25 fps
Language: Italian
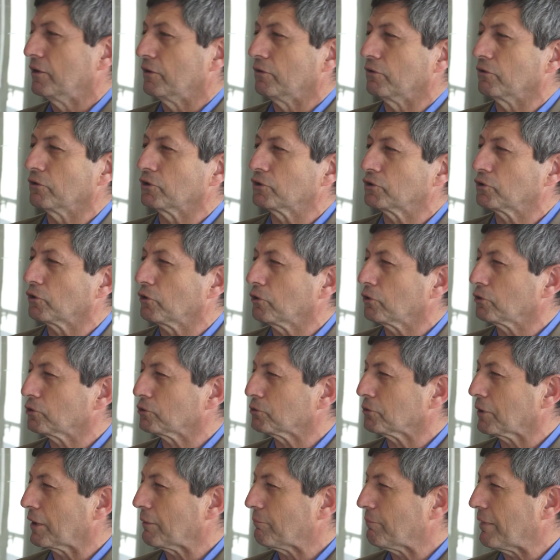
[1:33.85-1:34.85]
Noi solo
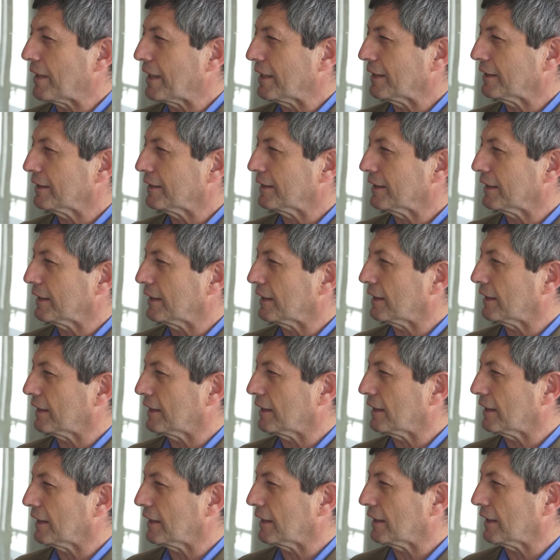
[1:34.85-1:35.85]
sulla
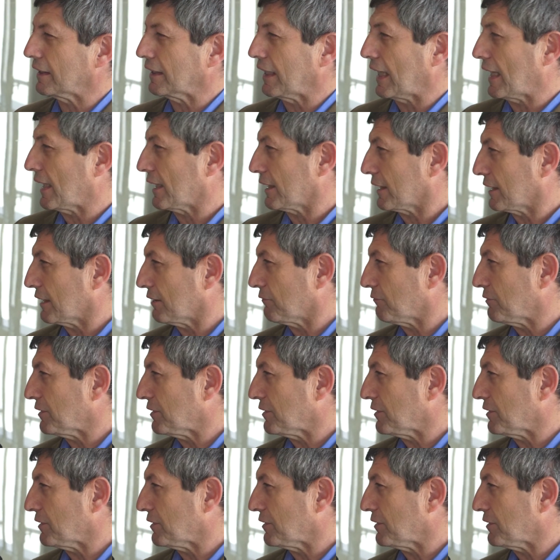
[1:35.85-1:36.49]
banda larga,